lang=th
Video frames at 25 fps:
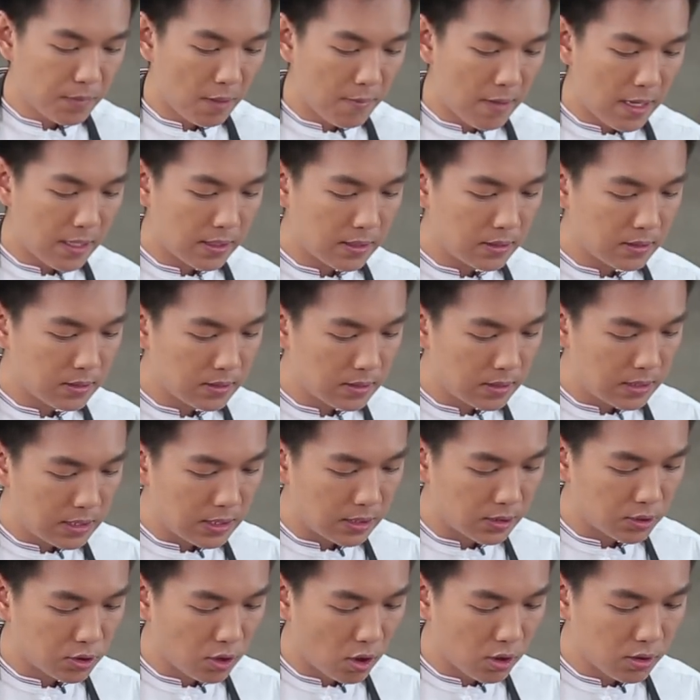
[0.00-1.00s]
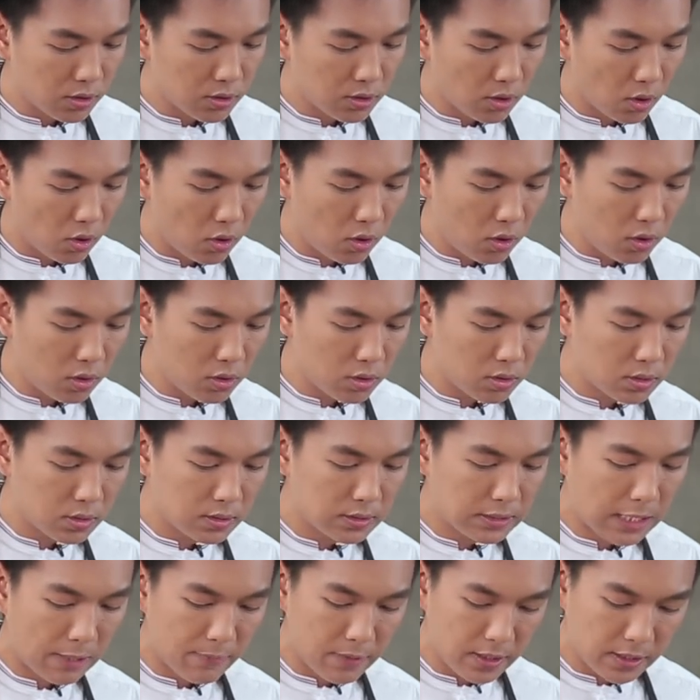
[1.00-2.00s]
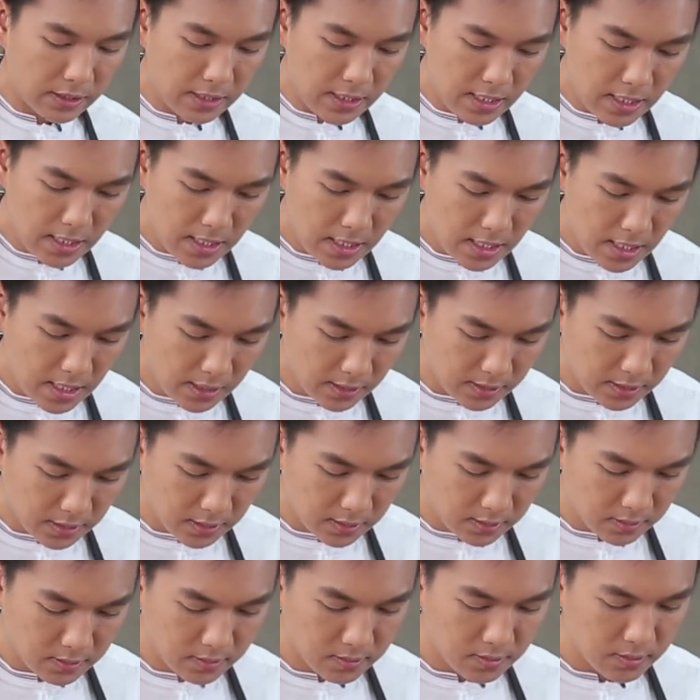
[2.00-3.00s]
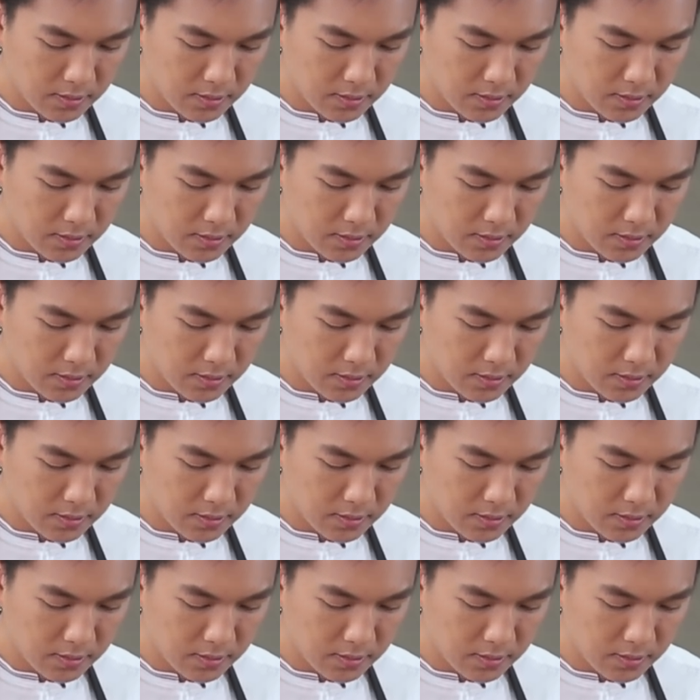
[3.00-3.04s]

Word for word: ประมาณ 1 ช้อนโต๊ะ กับอีกนิดนึง